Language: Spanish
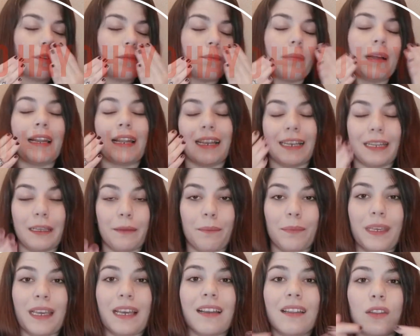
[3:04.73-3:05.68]
para
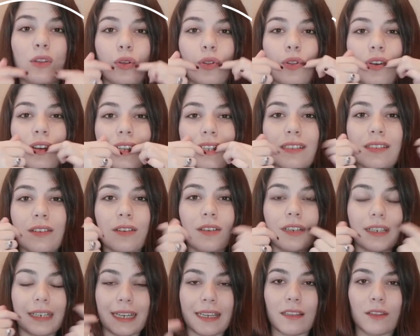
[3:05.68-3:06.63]
limpiar todos esos
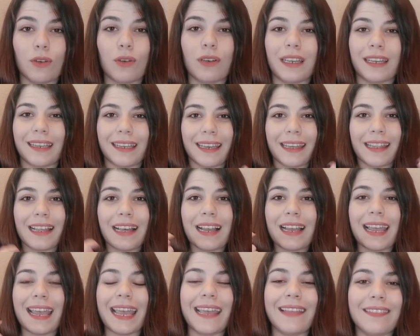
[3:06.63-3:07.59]
restos que
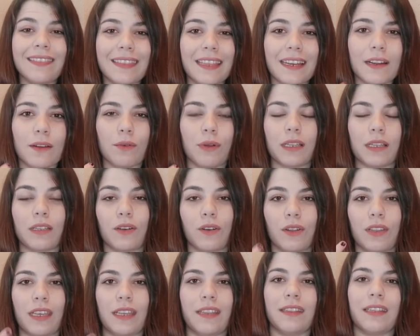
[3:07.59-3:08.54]
quedan entre nuestros
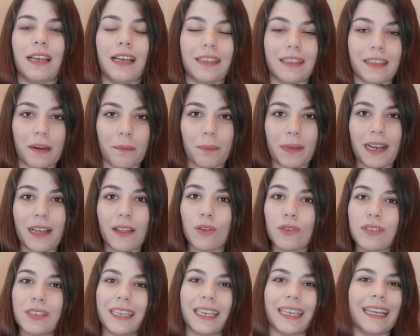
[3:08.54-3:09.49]
dientes
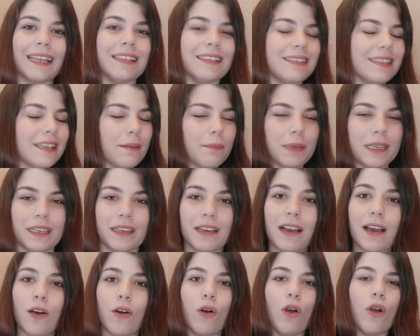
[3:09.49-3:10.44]
atrapados y que el
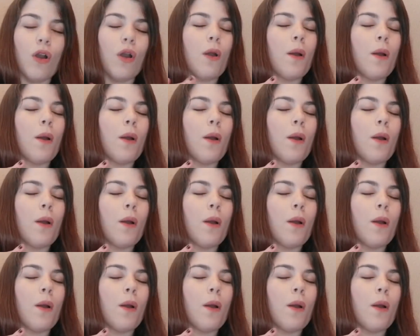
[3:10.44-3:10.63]
cepillado,